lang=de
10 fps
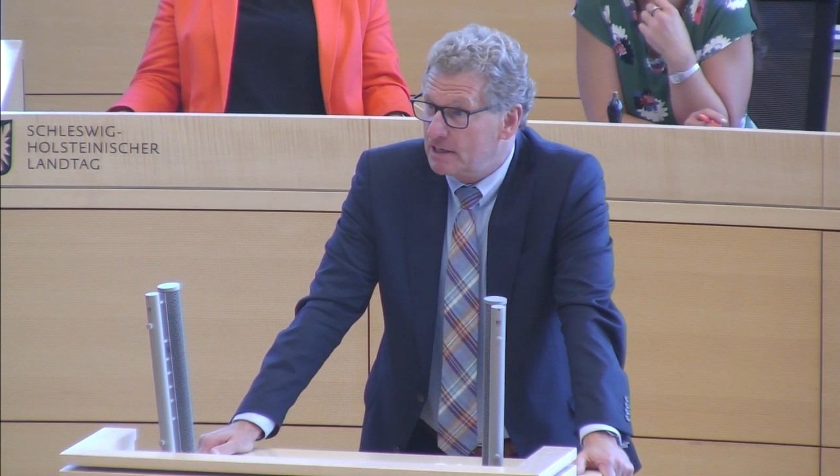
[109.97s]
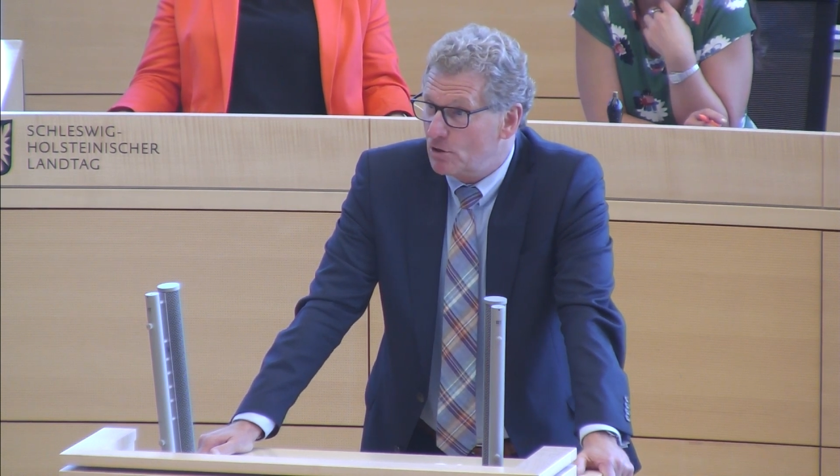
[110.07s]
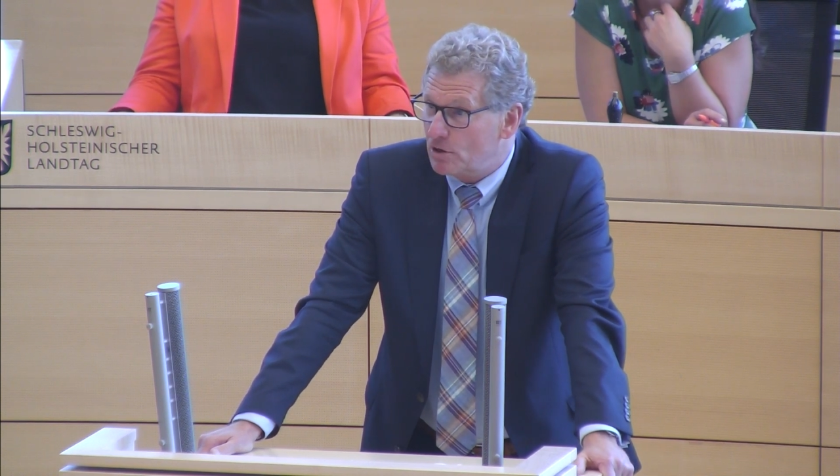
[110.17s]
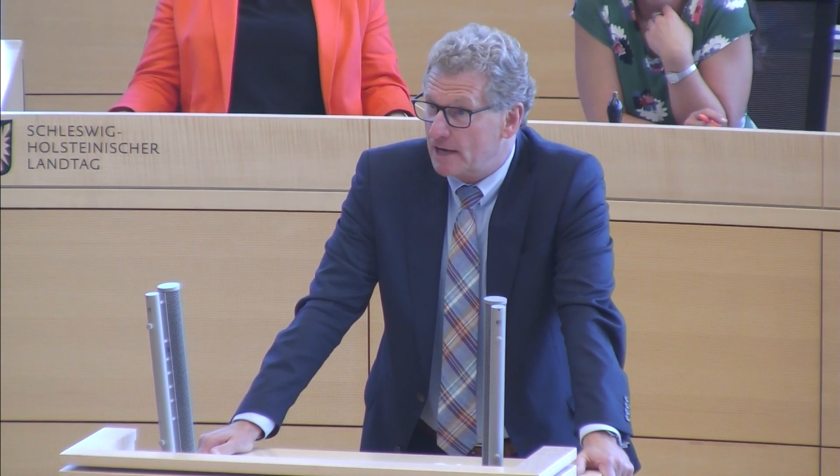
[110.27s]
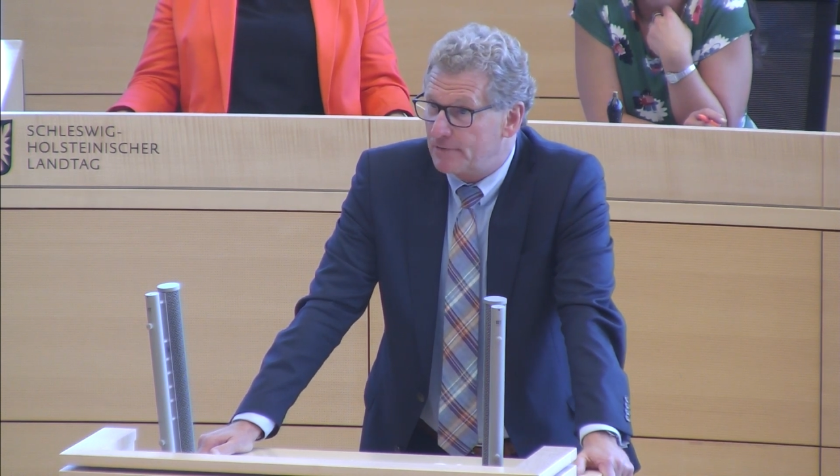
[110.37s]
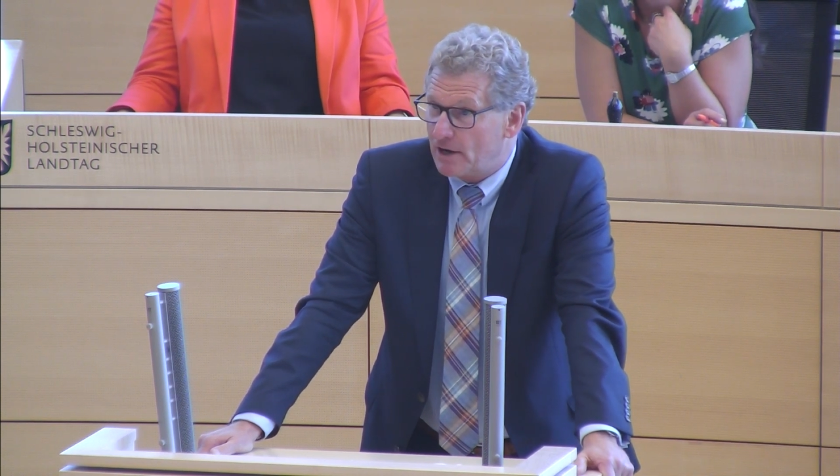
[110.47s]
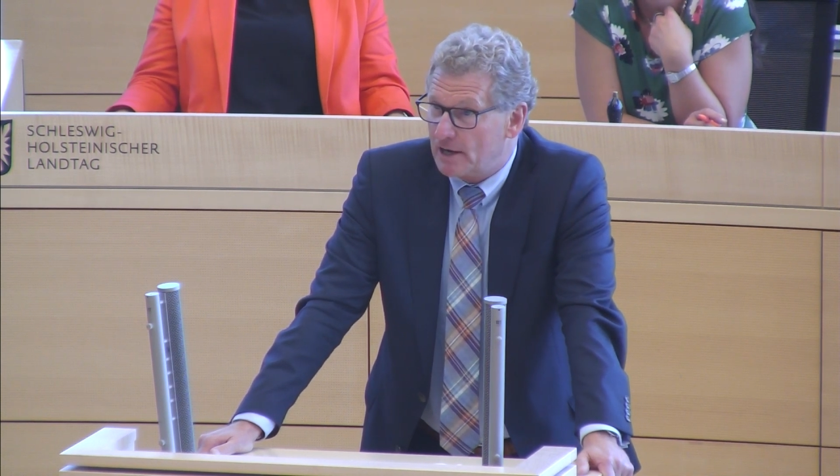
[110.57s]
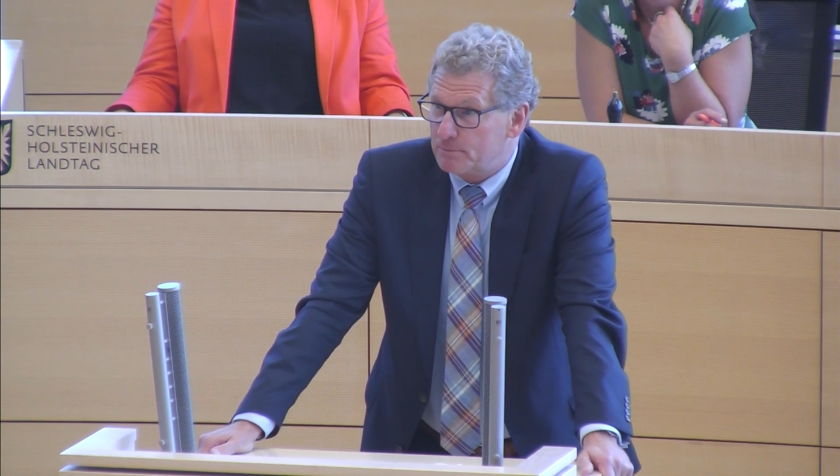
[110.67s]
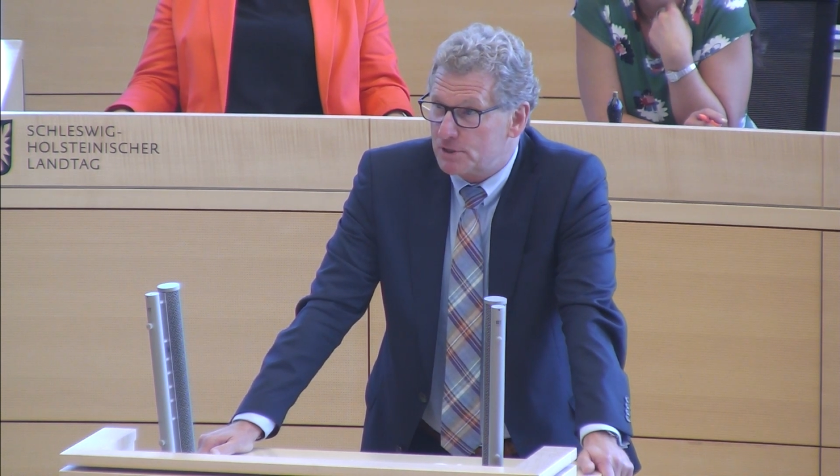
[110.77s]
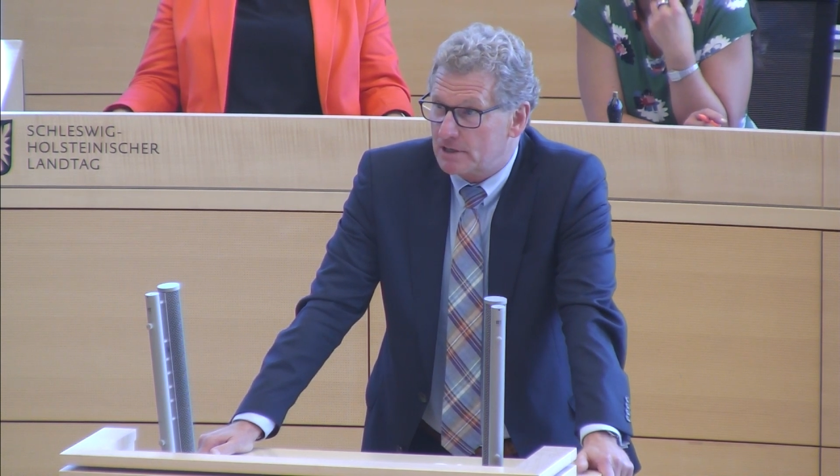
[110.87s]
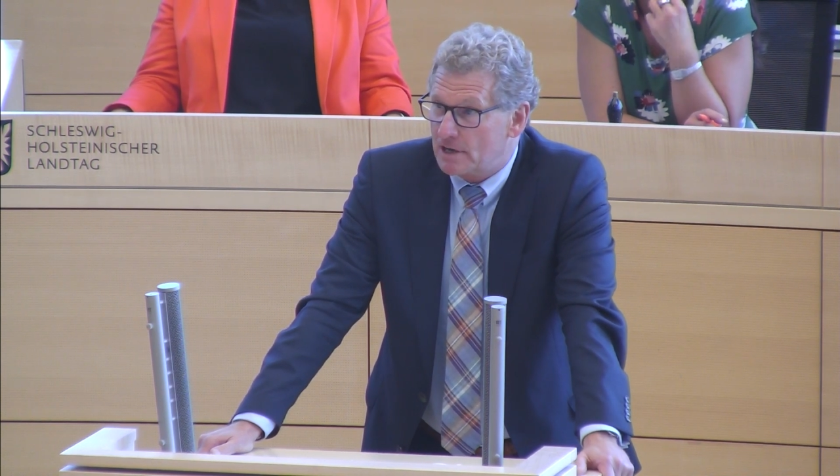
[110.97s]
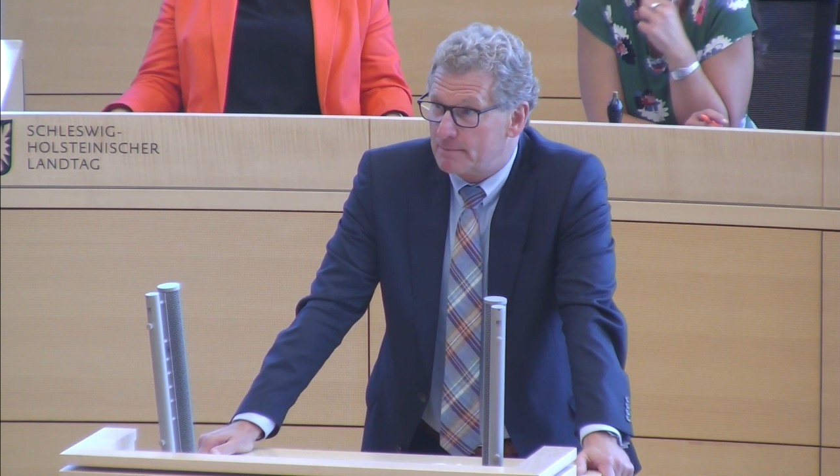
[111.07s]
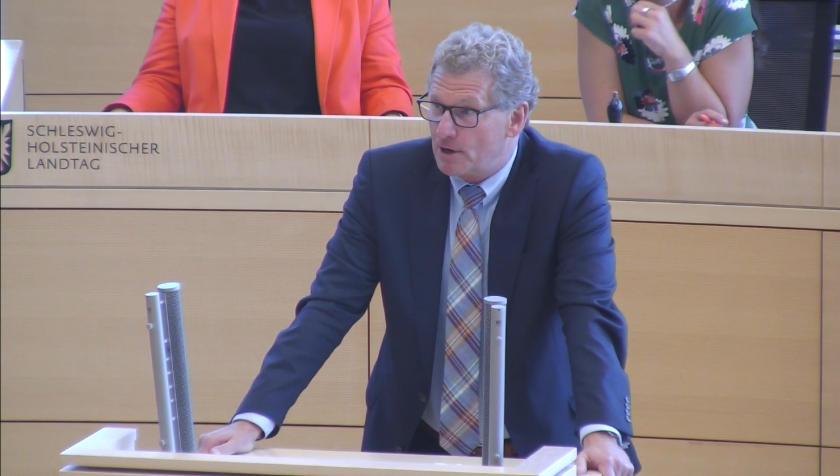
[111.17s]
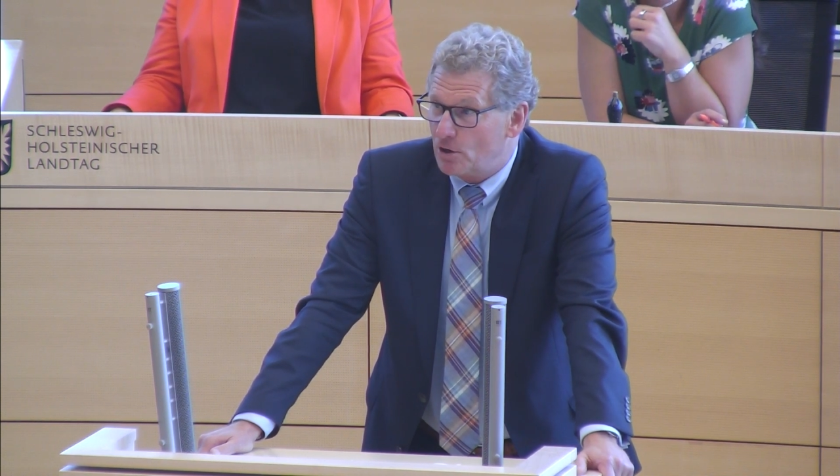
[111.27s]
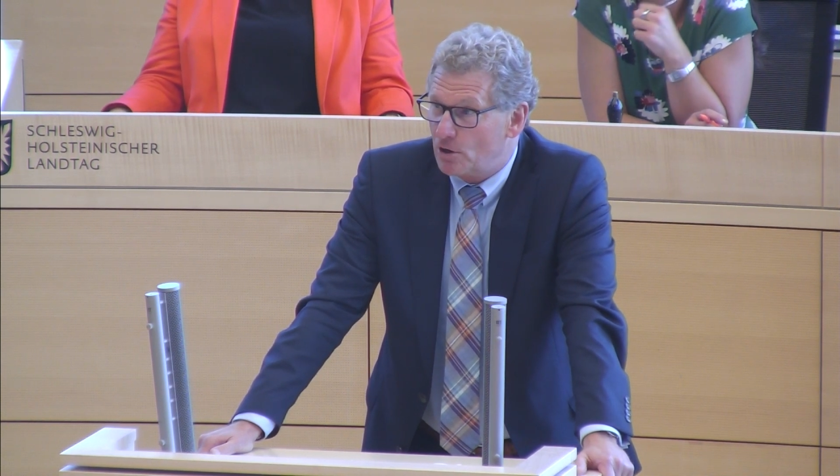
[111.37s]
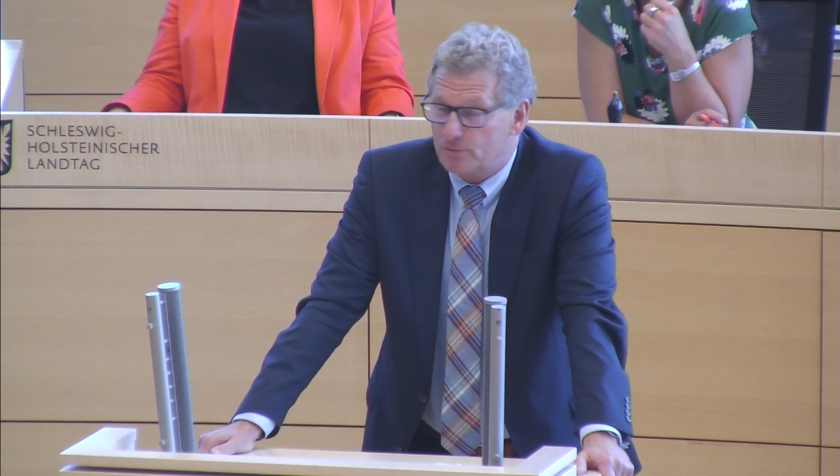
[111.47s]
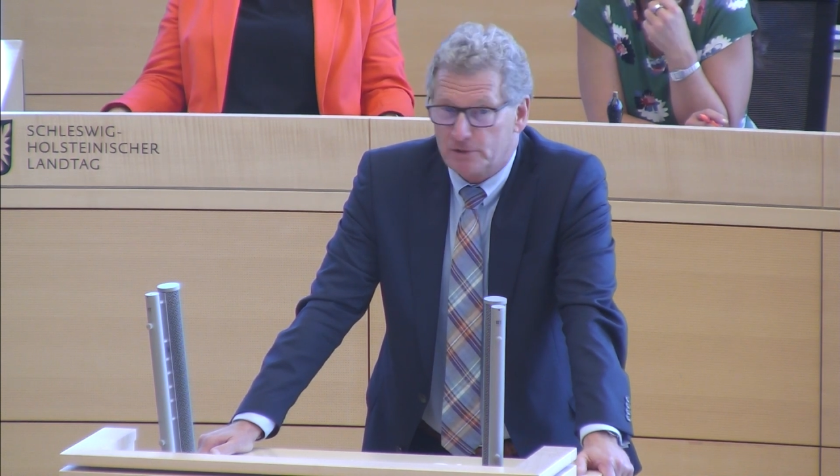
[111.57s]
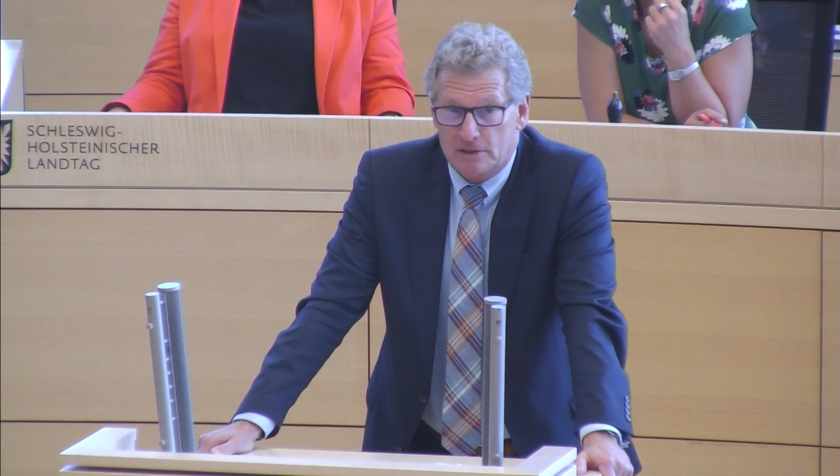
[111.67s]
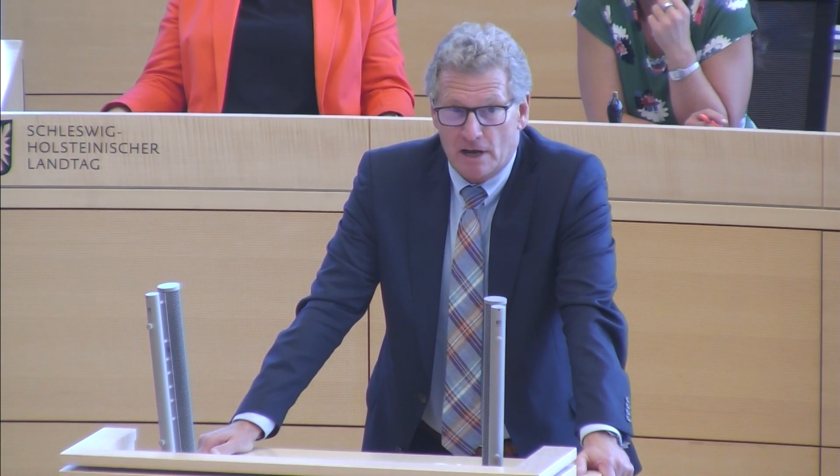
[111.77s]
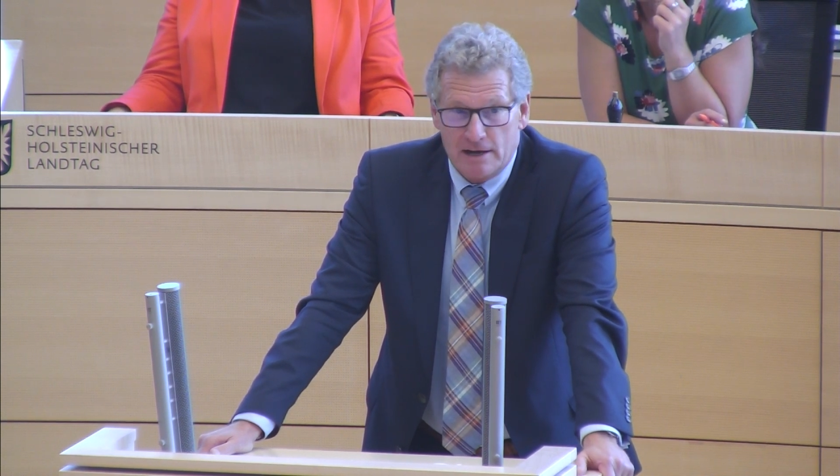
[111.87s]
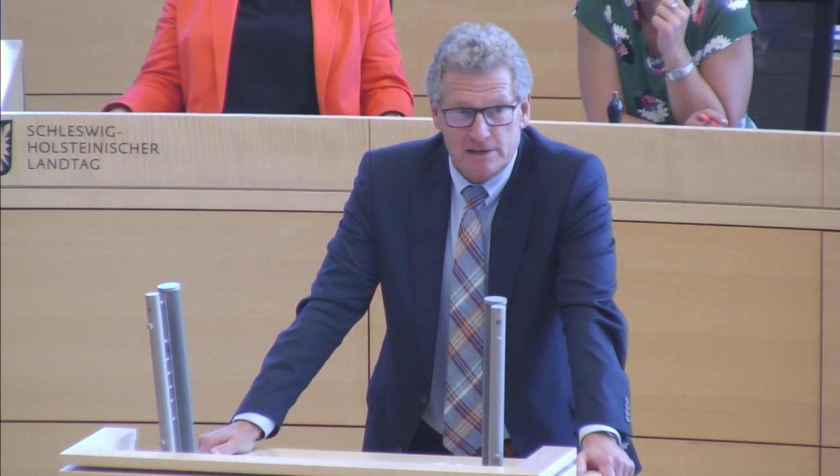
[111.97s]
Regierung einfach ein bisschen aber auch auf die